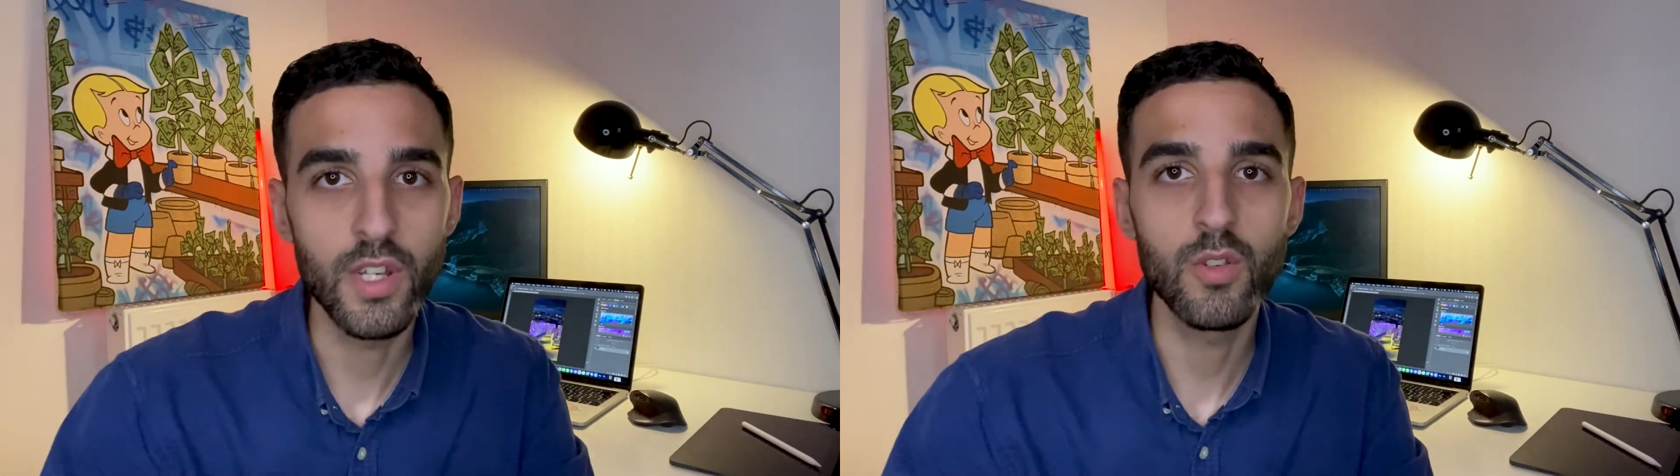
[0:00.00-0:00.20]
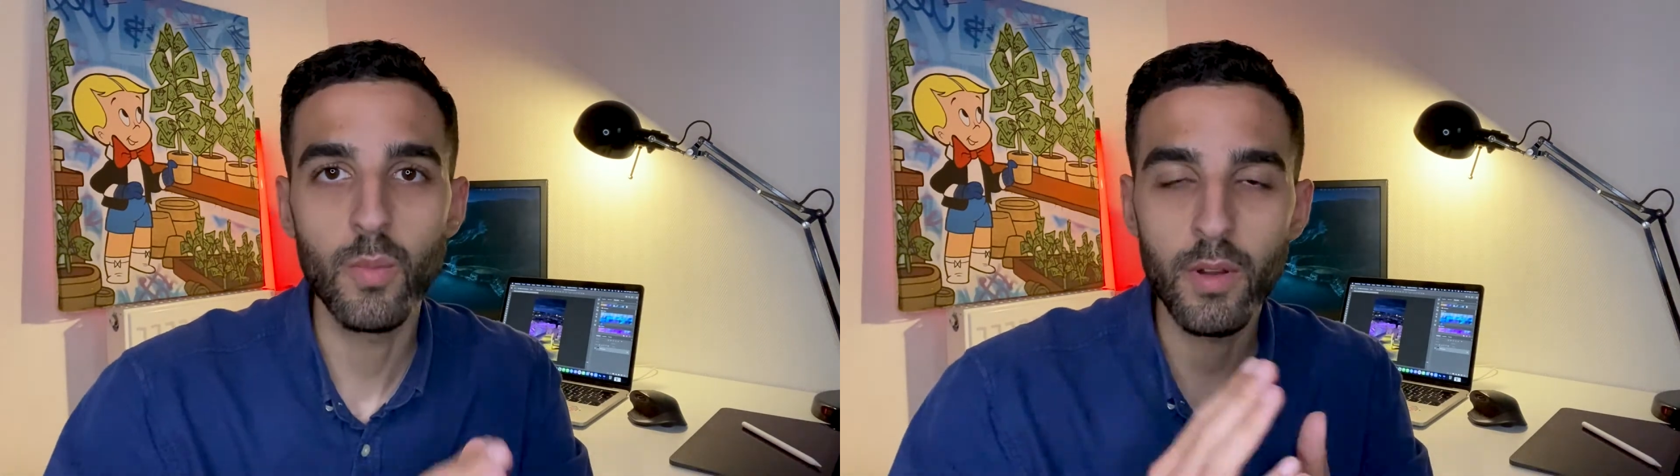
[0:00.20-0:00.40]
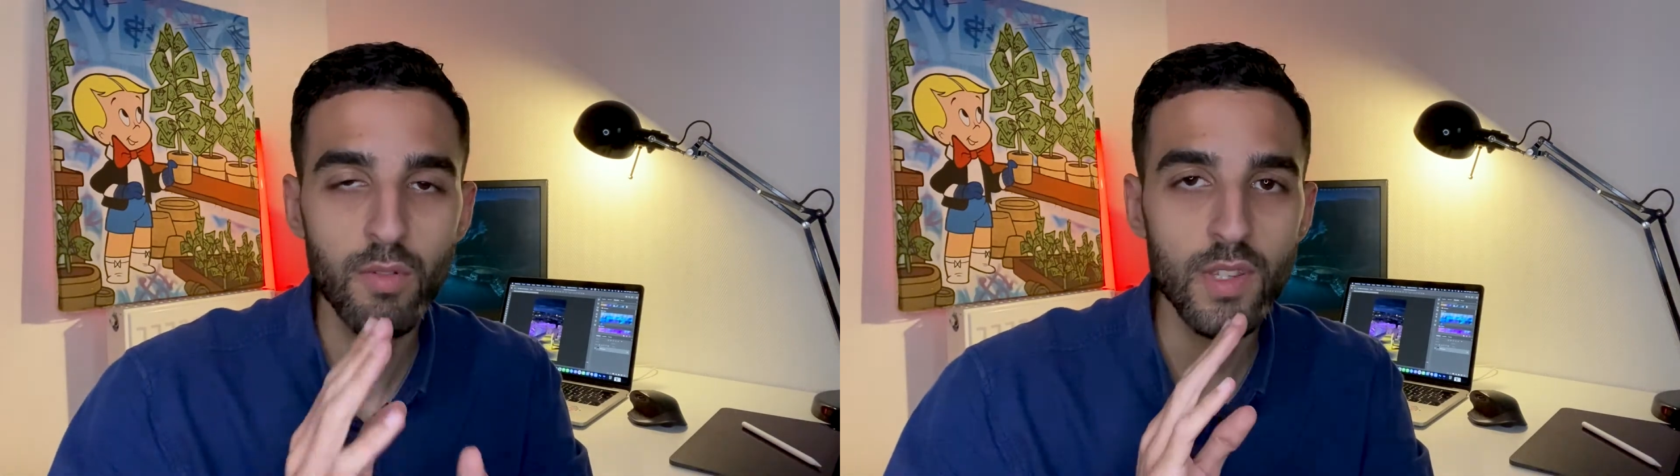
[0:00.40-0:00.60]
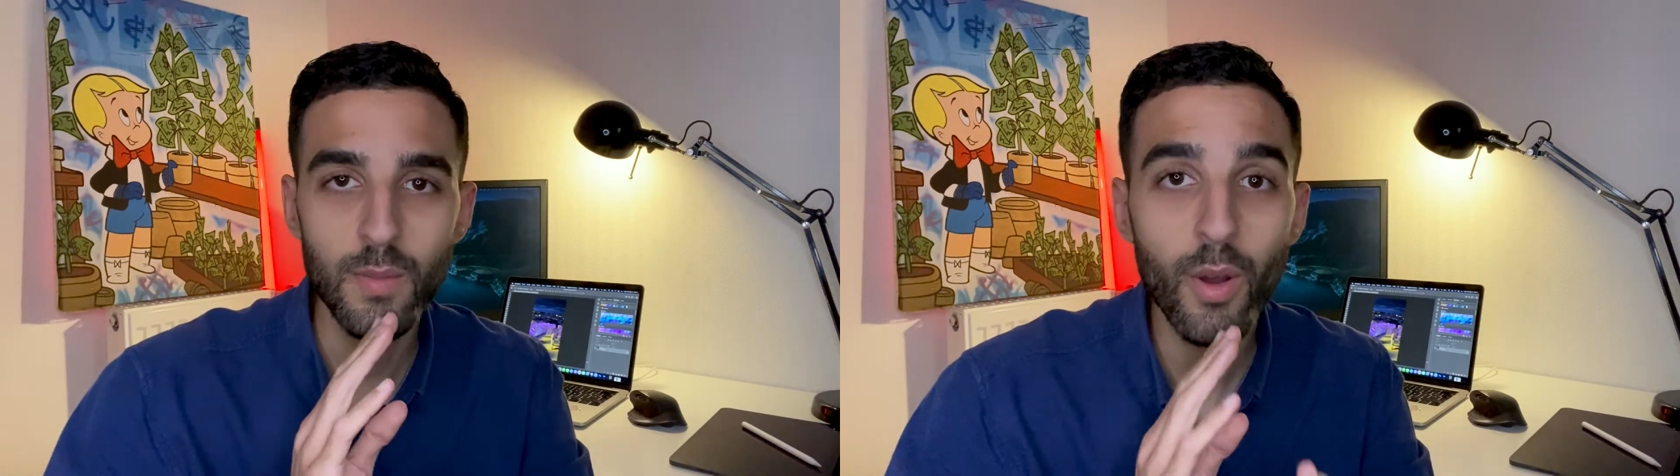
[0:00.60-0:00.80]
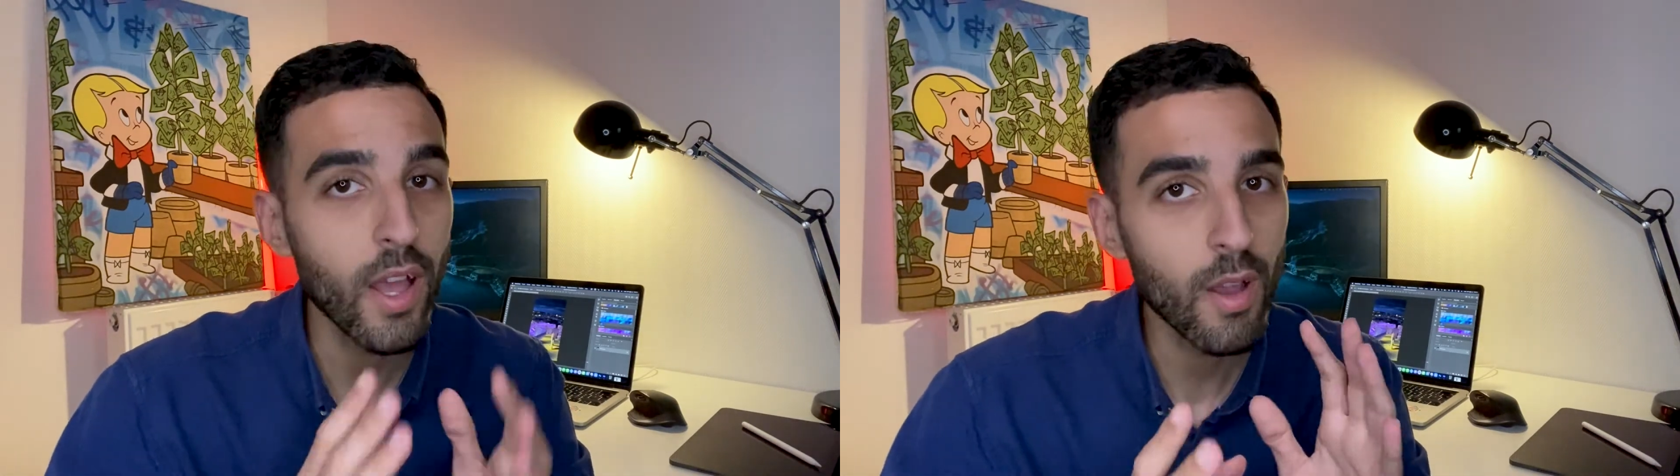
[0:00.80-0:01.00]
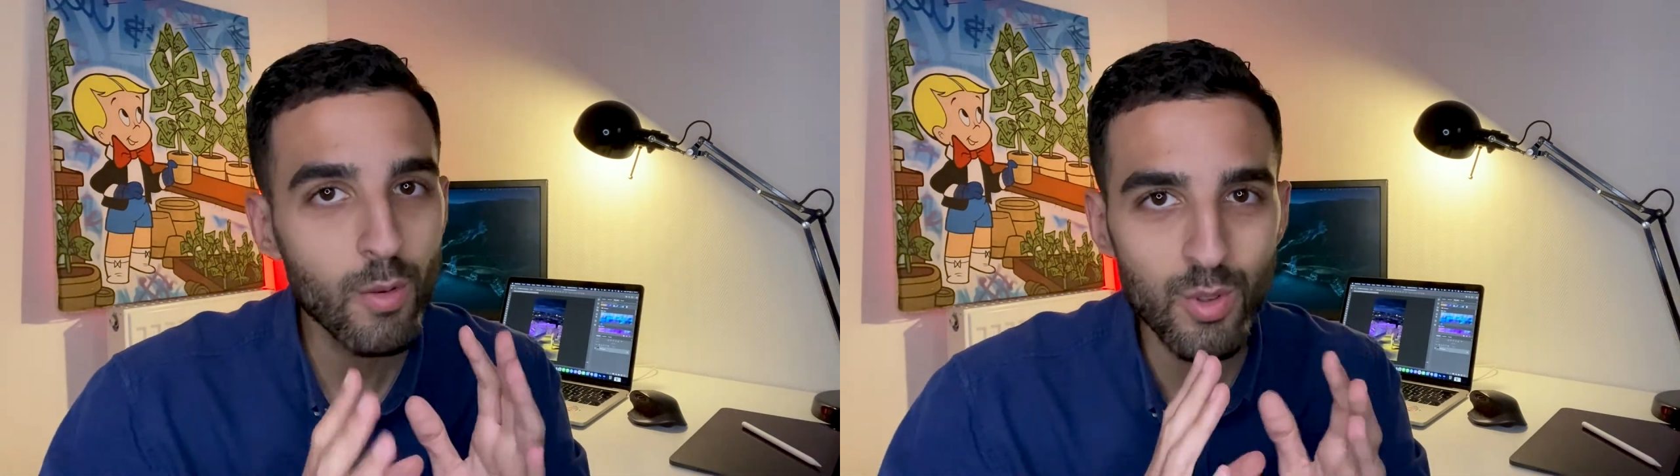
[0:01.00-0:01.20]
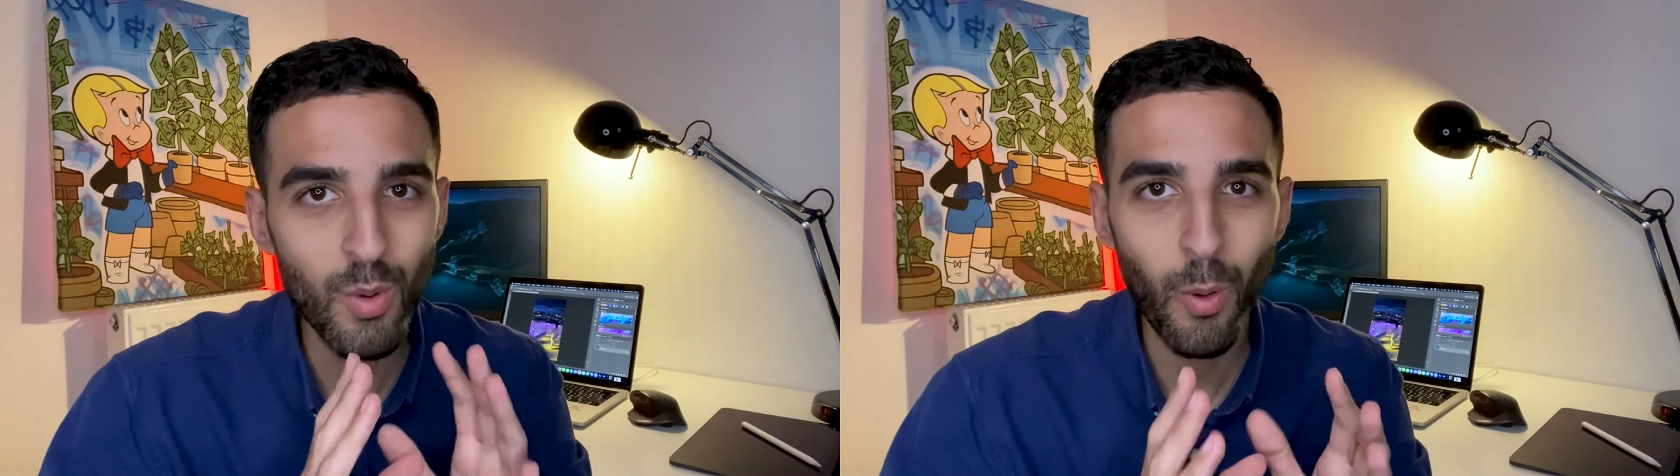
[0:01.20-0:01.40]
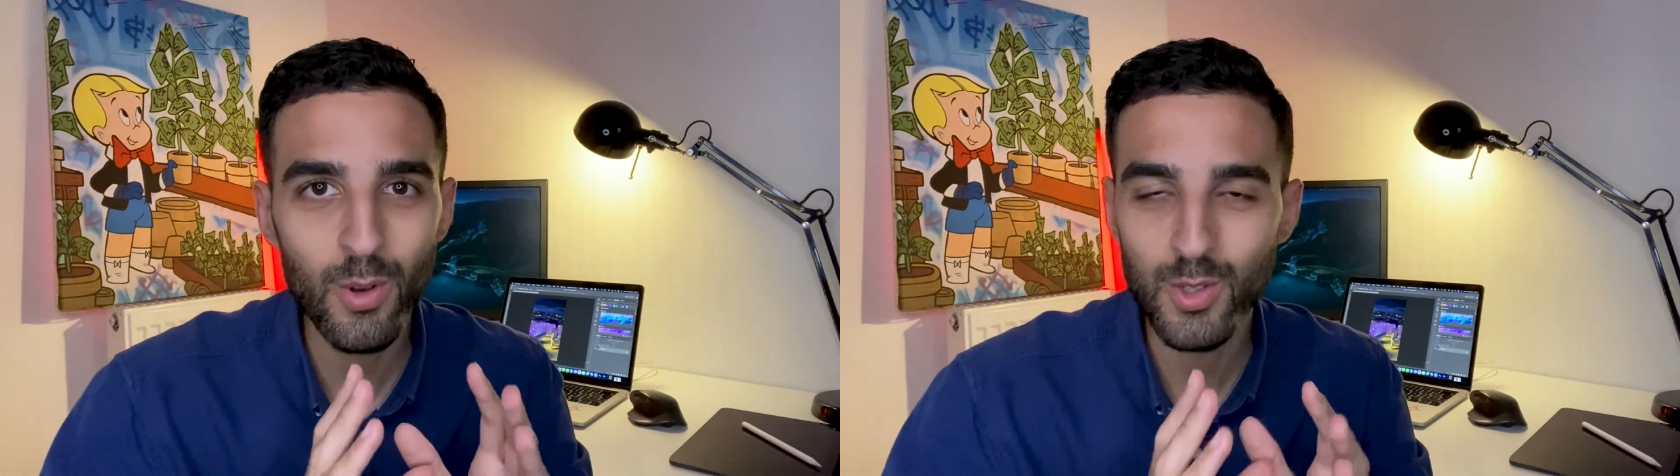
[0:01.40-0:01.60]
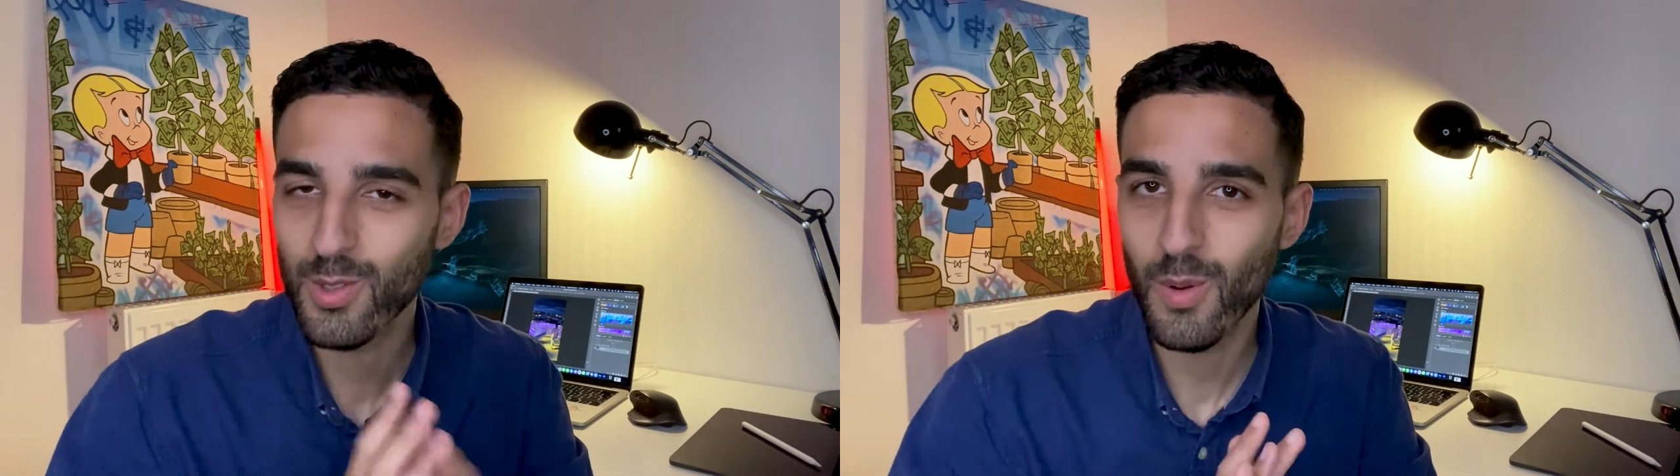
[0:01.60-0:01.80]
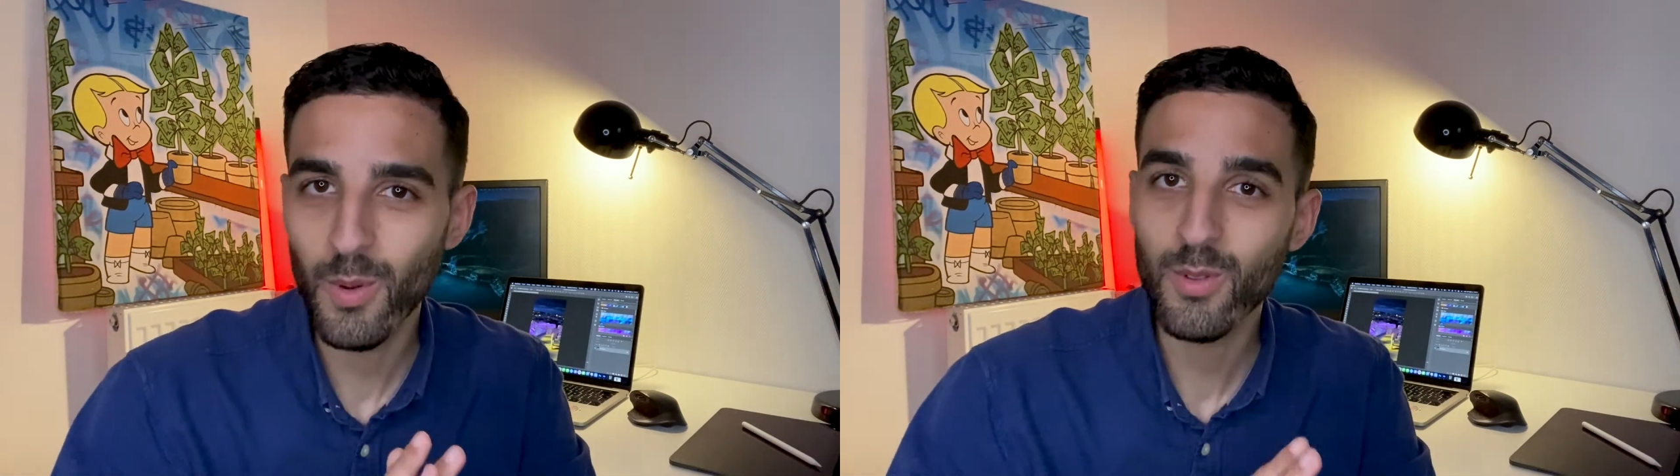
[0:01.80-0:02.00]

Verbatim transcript: Et ils n'ont pas forcément un ou deux proches seulement,